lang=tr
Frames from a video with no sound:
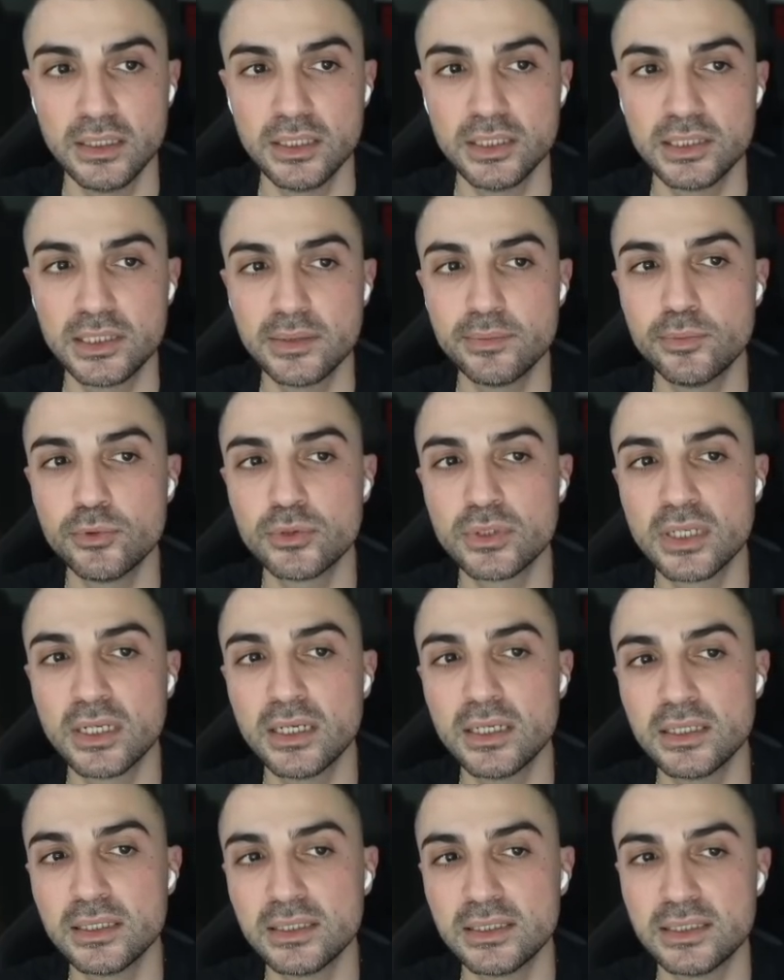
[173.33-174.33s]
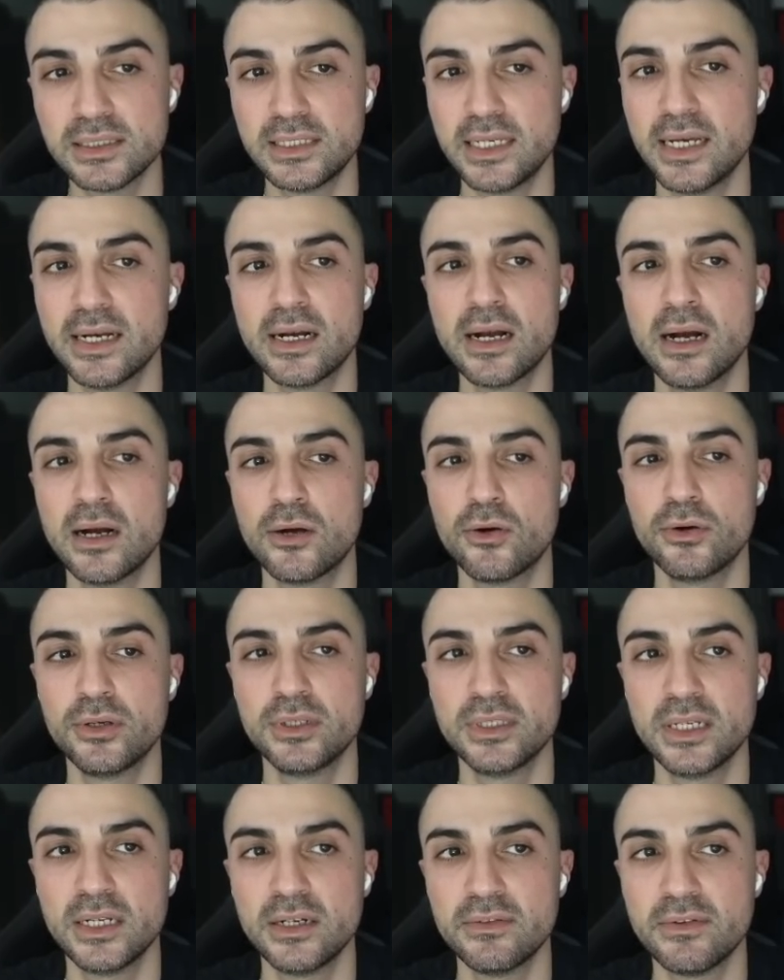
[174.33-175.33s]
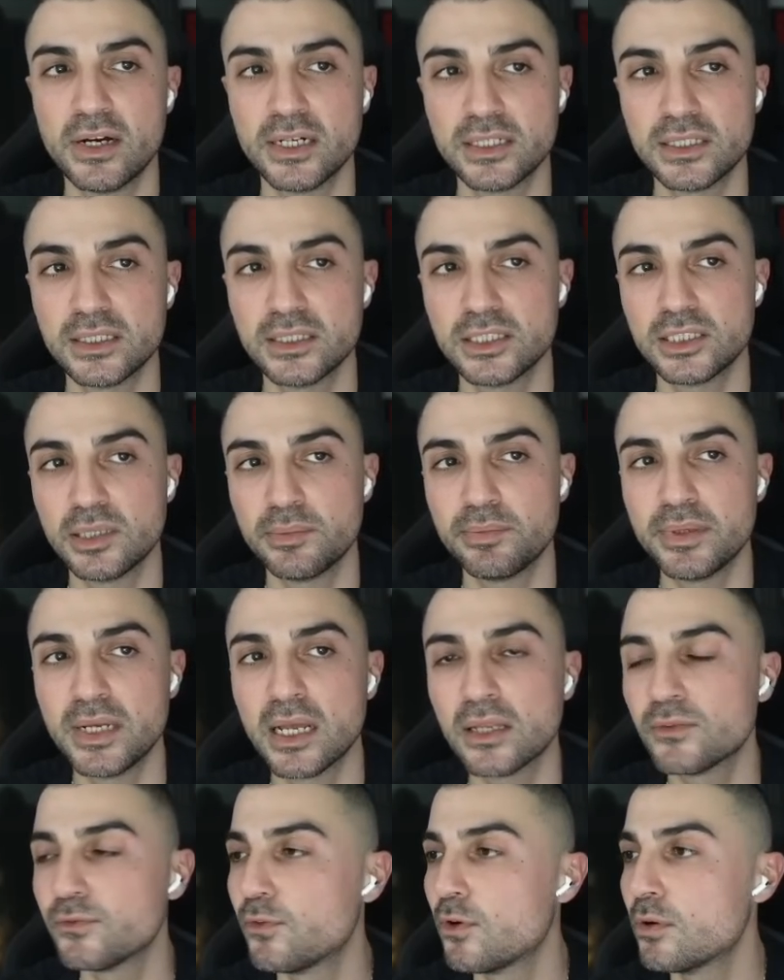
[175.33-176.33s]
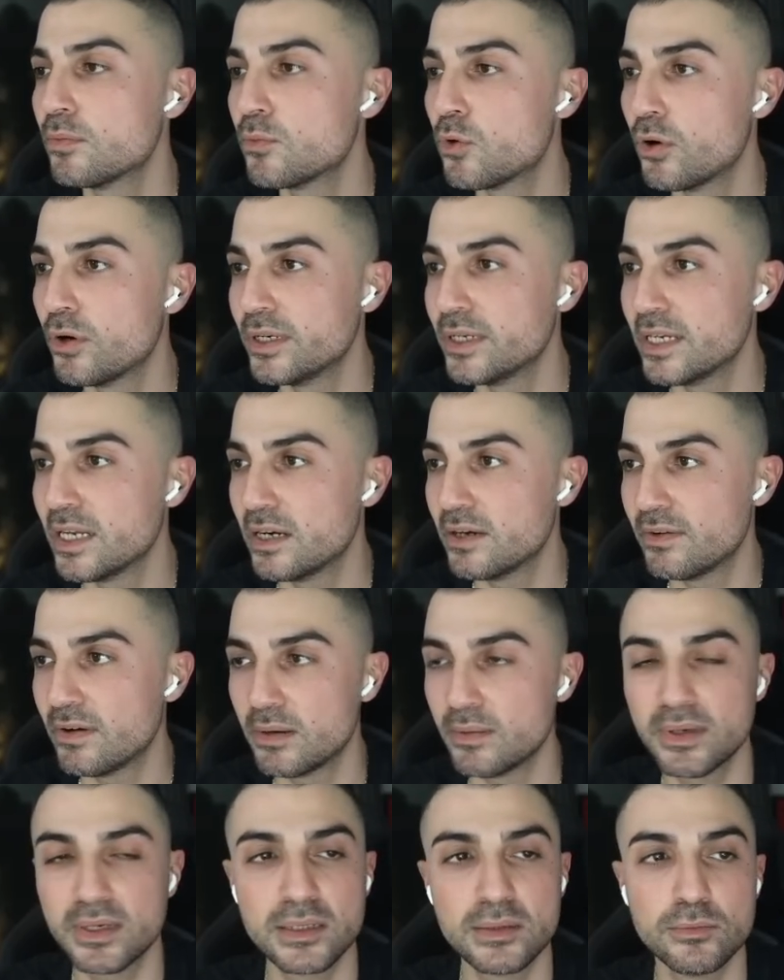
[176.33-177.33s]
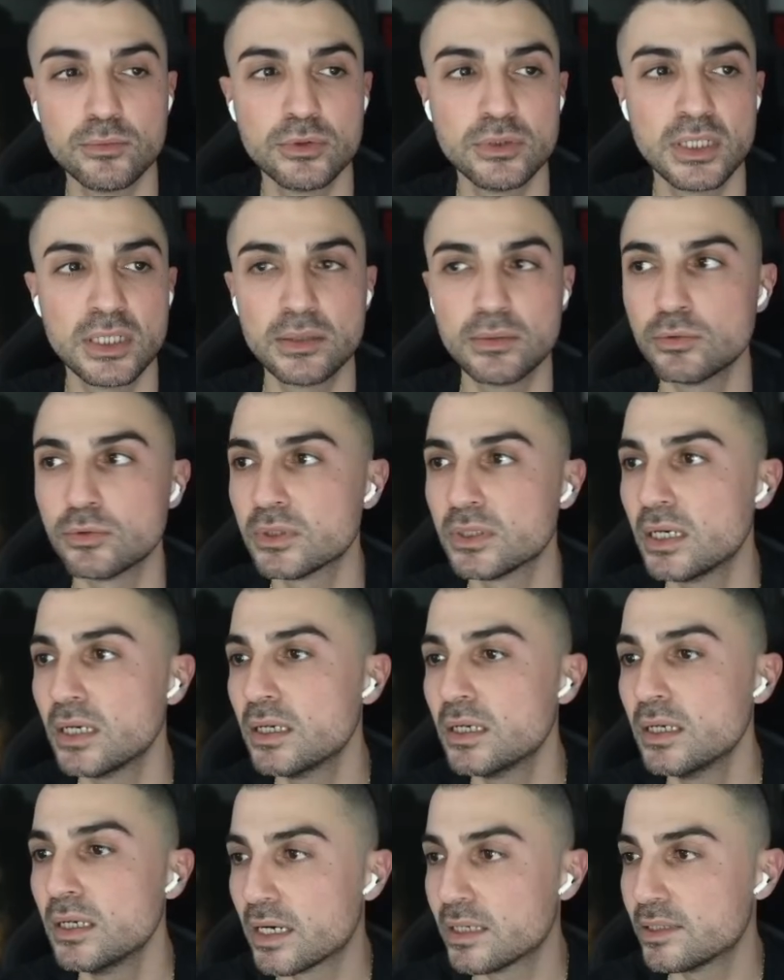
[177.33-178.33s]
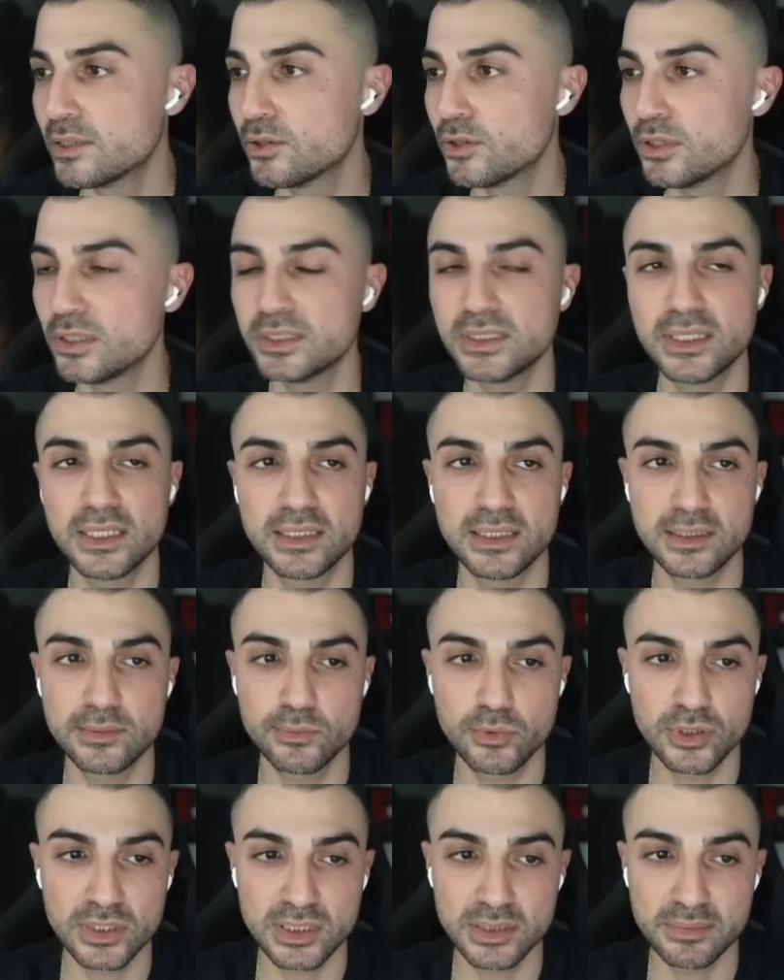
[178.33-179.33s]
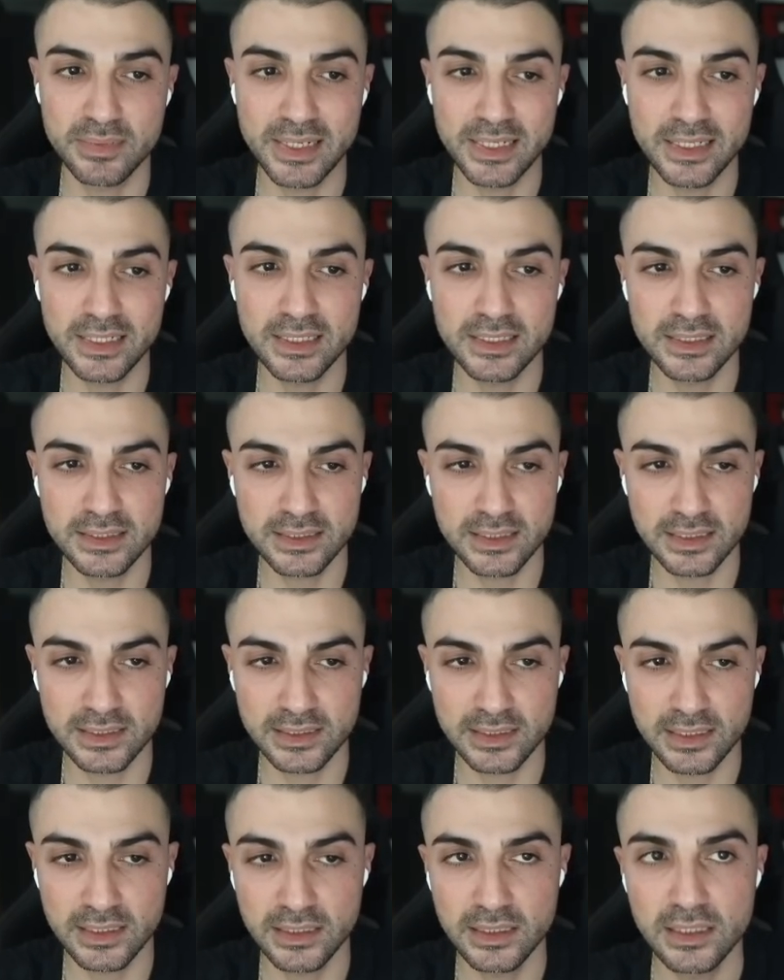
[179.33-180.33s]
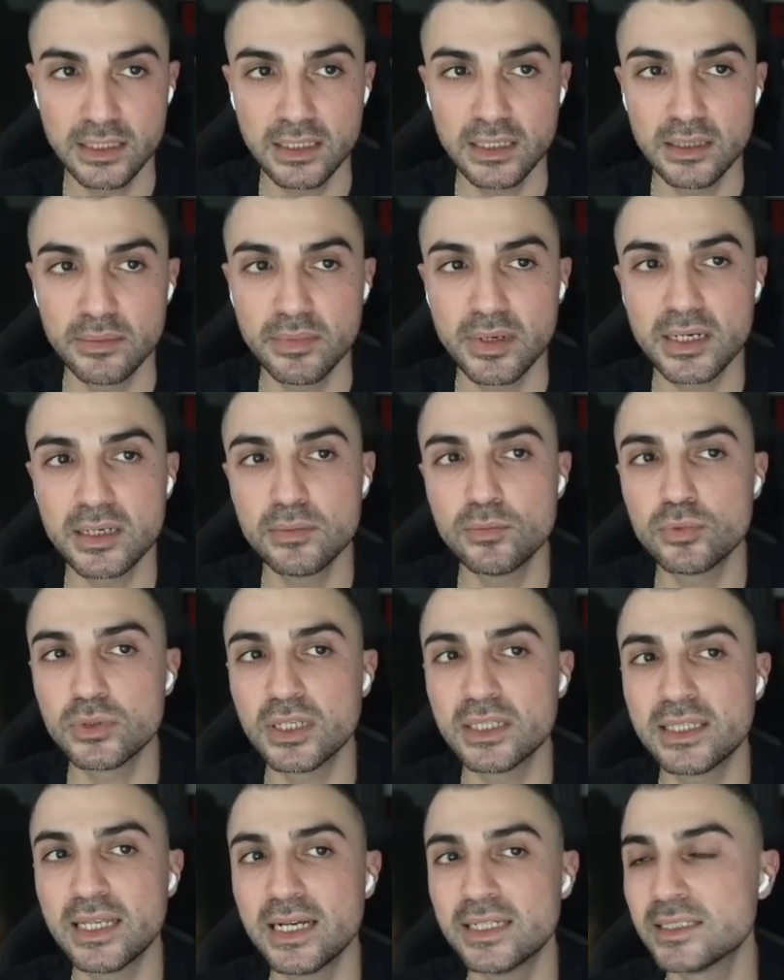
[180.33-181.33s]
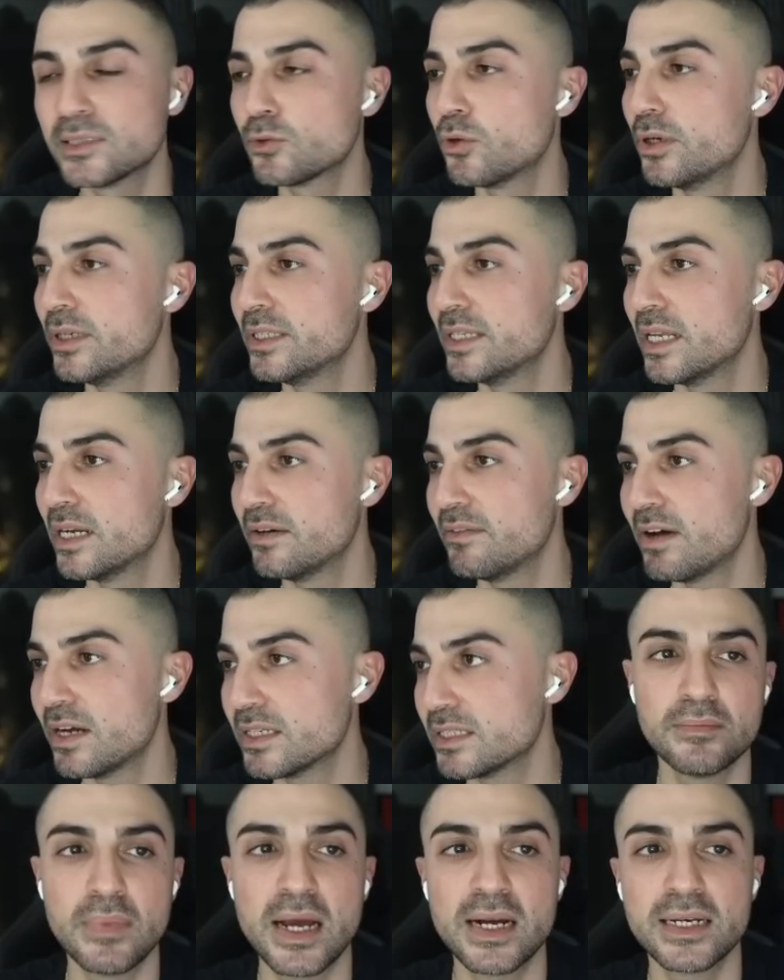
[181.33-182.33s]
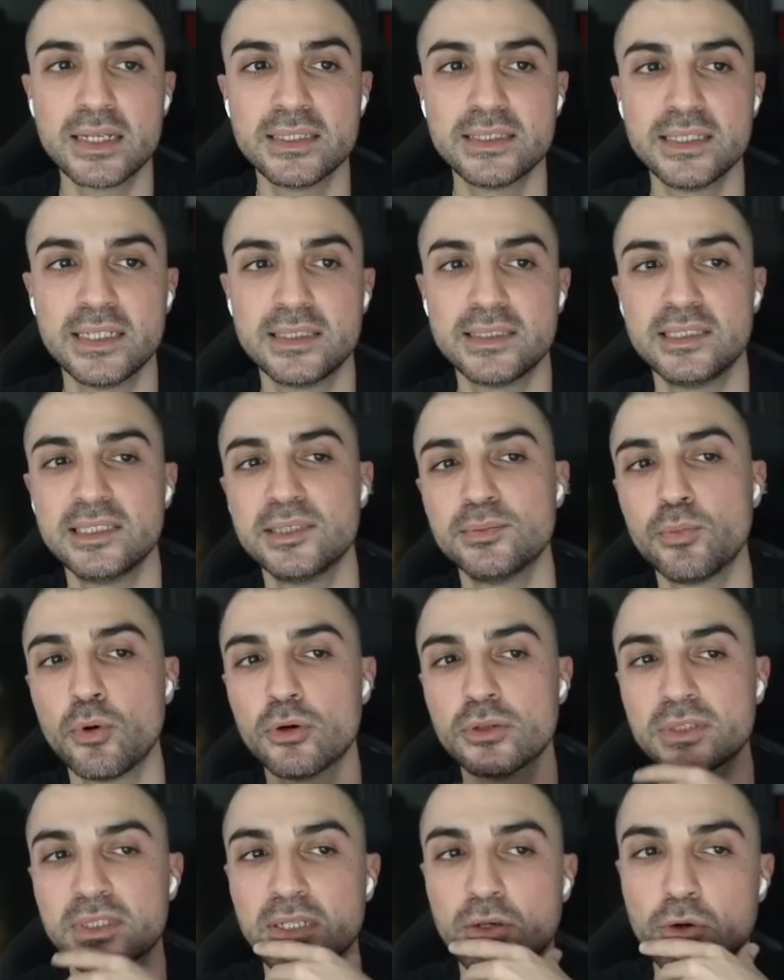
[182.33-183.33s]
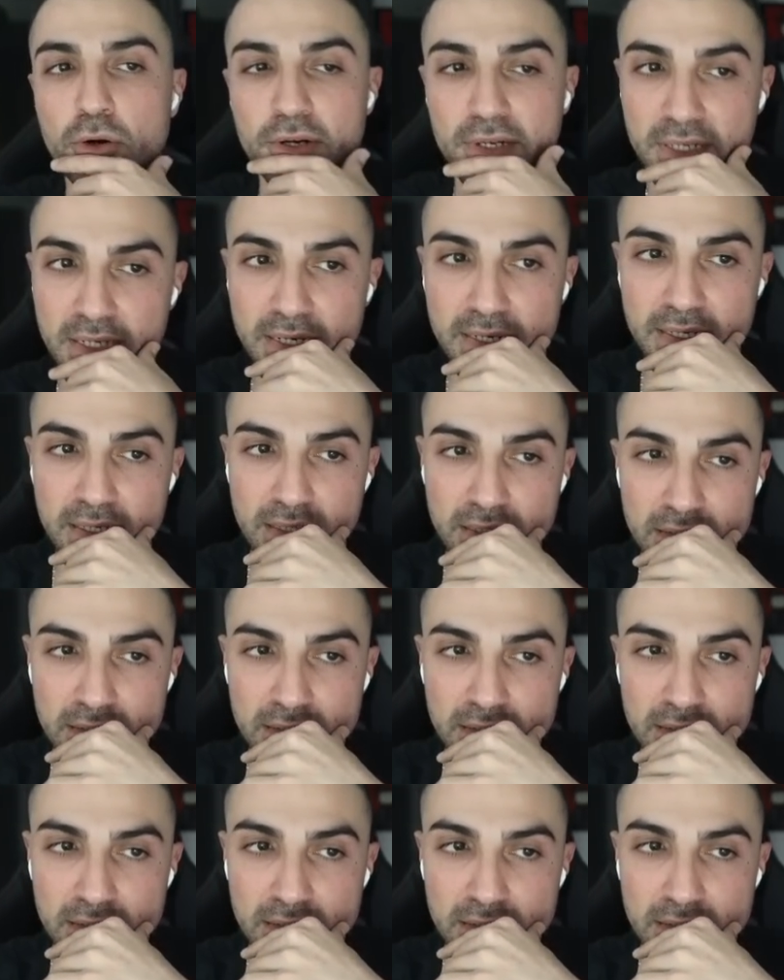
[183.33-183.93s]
işte burada ZK coinleri var. İşte platform coinleri var. Bakın bunları burada kategorize ettik. Burası Meli'nin listesi. Bakın burada DEX coinleri var. Merkeziyetsiz borsa coinleri.